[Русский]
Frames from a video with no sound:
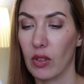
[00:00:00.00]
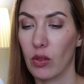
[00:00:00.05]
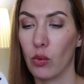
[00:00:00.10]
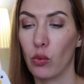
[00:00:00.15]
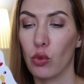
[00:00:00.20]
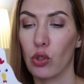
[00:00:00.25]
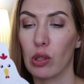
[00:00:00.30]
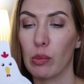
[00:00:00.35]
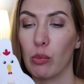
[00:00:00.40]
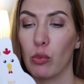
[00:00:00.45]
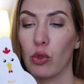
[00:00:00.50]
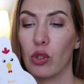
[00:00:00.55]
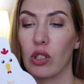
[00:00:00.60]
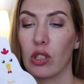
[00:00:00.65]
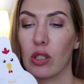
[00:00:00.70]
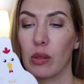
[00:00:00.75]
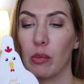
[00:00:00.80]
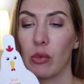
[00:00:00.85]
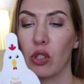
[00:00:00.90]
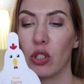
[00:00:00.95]
Тут нужно будет
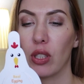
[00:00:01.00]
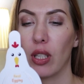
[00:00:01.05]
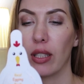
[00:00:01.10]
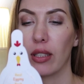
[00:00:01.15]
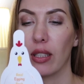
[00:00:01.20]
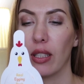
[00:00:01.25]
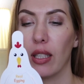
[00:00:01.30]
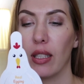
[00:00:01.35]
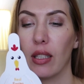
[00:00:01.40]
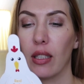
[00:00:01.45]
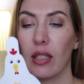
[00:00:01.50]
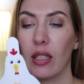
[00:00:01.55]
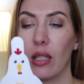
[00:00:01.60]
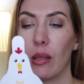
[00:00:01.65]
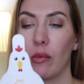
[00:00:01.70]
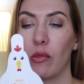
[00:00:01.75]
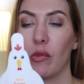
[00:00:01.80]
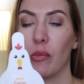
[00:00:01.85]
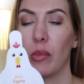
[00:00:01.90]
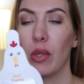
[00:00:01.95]
смешать гель и
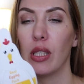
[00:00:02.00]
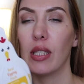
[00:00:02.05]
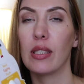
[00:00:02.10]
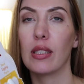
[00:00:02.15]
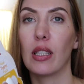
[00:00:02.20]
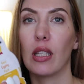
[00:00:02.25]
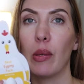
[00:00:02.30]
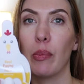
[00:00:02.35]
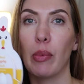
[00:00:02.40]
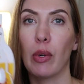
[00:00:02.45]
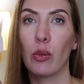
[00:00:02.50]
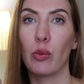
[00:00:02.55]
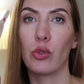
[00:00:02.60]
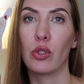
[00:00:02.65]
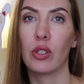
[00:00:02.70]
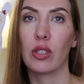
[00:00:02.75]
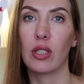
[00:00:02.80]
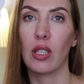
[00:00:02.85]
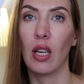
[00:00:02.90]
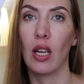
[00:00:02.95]
крем вместе, и
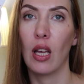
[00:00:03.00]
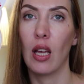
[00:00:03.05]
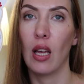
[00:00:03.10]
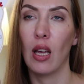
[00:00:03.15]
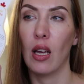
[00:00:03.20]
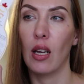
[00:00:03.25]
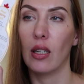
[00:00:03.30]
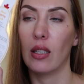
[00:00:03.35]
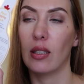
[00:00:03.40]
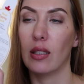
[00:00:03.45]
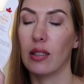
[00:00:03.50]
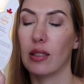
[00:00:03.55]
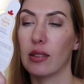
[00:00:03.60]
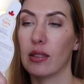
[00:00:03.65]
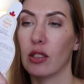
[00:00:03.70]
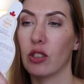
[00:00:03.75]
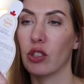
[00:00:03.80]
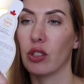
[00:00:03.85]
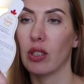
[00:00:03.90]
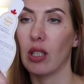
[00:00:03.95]
получится э,
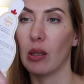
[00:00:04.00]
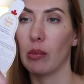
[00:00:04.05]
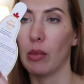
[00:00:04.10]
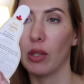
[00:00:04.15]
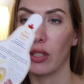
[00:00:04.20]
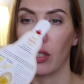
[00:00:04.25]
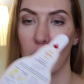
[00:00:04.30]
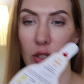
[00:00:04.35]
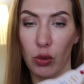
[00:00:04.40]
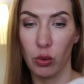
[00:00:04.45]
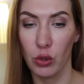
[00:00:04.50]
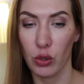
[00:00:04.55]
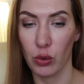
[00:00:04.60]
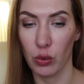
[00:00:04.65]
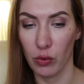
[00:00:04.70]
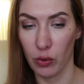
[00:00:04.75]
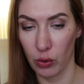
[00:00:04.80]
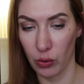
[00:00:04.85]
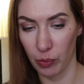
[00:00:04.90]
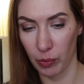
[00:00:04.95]
ночная маска. Тоже
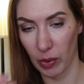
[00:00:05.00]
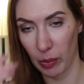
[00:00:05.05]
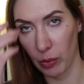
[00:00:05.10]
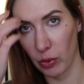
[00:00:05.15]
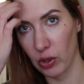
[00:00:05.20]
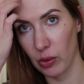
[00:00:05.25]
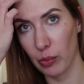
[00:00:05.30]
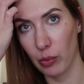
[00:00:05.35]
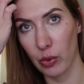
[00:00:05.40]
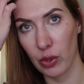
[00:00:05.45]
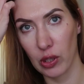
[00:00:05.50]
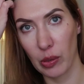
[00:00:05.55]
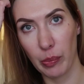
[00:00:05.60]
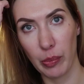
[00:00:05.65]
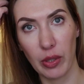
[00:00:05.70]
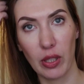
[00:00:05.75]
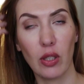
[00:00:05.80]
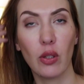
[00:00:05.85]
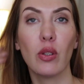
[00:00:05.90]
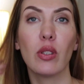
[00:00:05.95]
вот, допустим, после
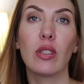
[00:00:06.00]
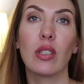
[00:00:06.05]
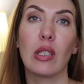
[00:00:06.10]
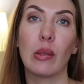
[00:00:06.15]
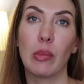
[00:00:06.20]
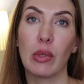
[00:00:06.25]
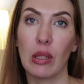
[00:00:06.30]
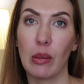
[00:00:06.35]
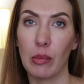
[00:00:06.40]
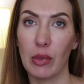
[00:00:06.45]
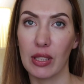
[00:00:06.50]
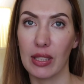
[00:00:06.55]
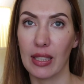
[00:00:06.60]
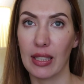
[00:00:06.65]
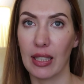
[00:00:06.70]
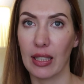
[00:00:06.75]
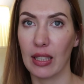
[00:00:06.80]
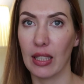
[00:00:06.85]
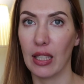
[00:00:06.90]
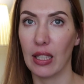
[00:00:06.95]
перелета, либо там, если
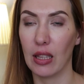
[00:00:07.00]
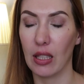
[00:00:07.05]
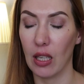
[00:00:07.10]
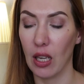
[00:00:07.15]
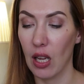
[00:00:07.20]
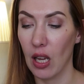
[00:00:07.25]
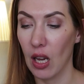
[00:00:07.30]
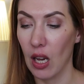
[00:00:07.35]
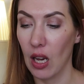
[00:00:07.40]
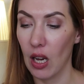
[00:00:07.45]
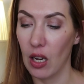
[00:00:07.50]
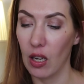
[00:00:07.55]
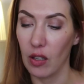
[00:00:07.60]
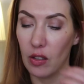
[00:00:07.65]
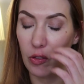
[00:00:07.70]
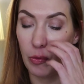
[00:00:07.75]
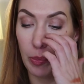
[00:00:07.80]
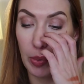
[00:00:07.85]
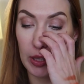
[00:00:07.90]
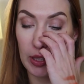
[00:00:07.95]
какие-то
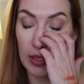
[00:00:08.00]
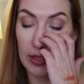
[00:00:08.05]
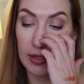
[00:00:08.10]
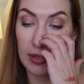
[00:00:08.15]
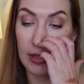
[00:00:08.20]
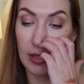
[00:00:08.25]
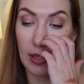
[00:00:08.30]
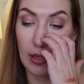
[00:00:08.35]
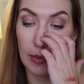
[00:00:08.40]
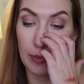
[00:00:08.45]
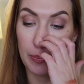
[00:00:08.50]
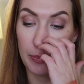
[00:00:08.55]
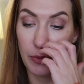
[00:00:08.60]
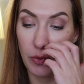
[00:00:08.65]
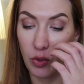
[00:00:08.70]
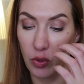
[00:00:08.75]
в поездке